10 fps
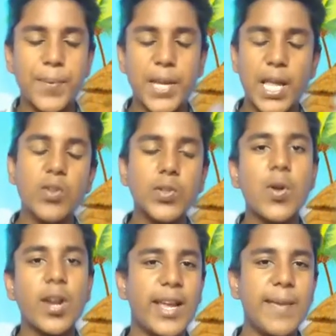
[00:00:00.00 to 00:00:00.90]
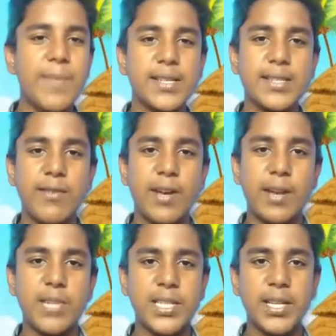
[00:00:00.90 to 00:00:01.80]
இப்பதான் வந்து ஒரு கிளைமேக்ஸே
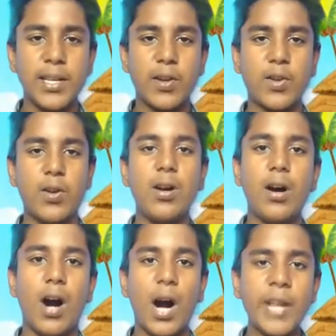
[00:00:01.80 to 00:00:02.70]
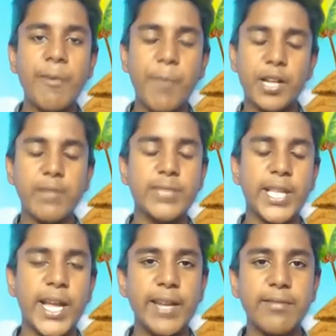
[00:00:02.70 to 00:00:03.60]
வர மாதிரி இருக்கும் ஆடிப்பட்டம்
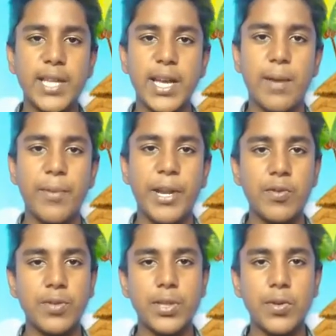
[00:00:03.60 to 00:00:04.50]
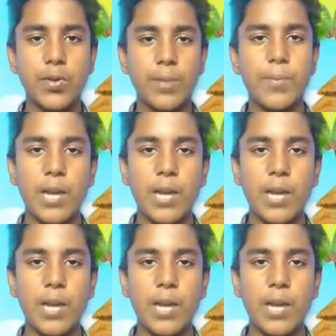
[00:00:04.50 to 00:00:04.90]
தேடி விதை அப்படின்னு வந்து ஒரு